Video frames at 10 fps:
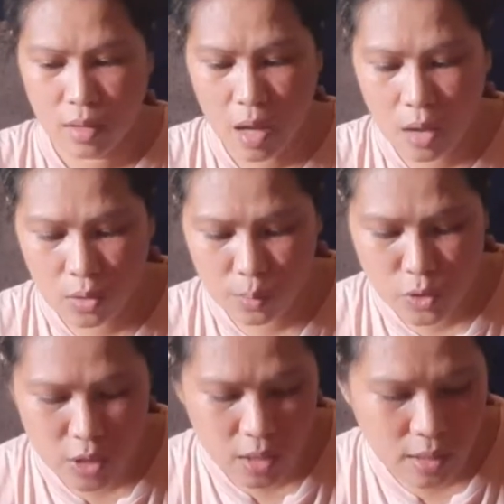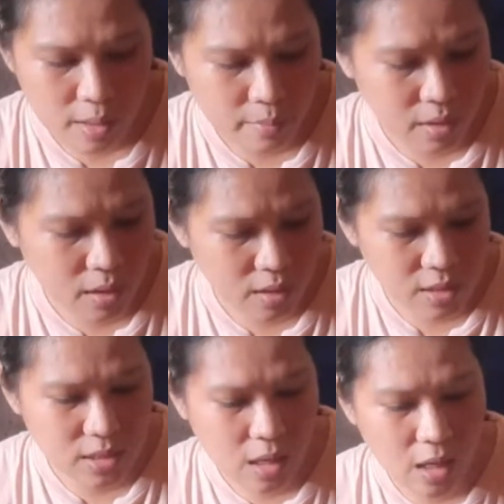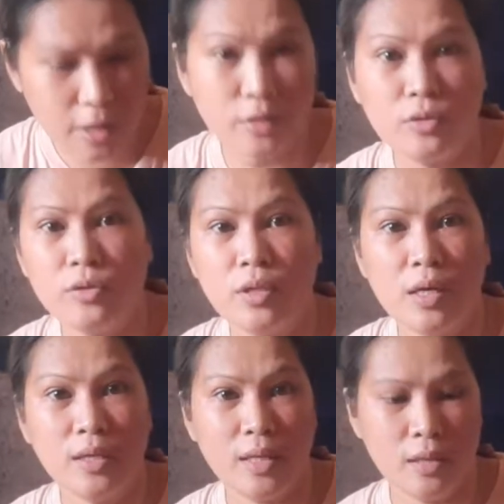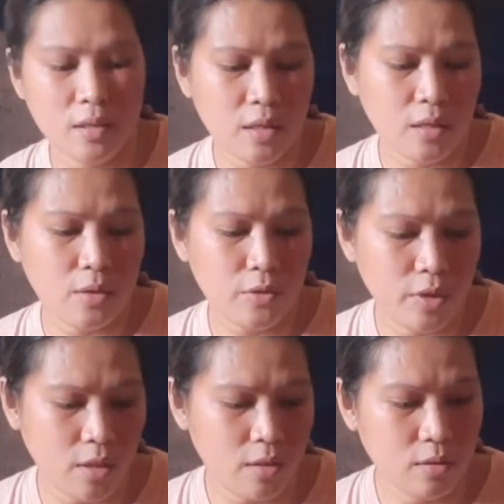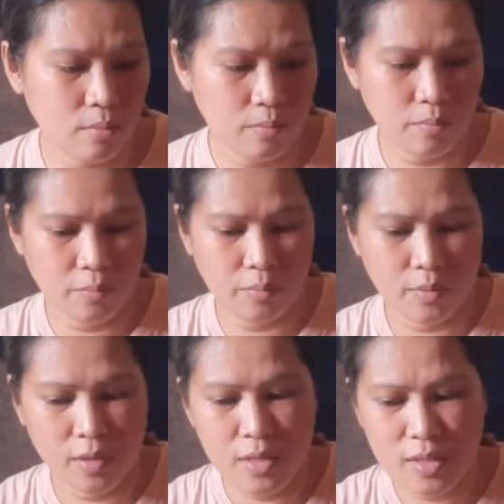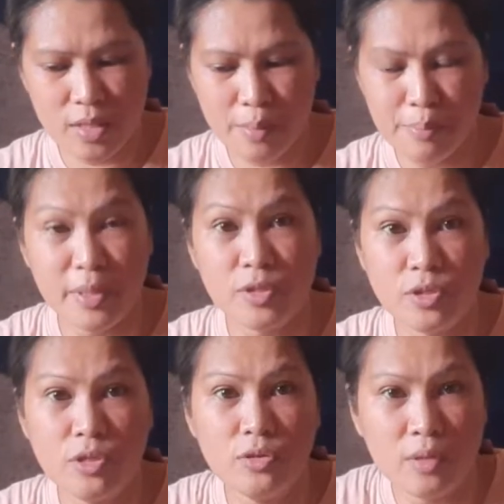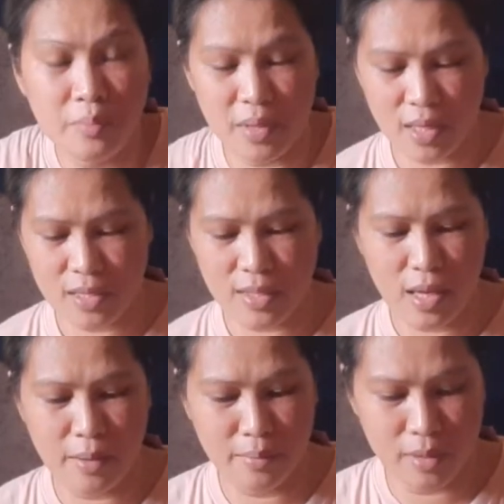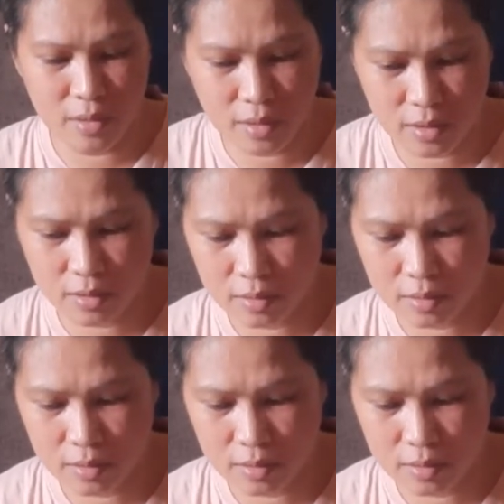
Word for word: Kakaubos lang namin ng isang karton na 10 kilo din. Same person yung nabigay sa amin.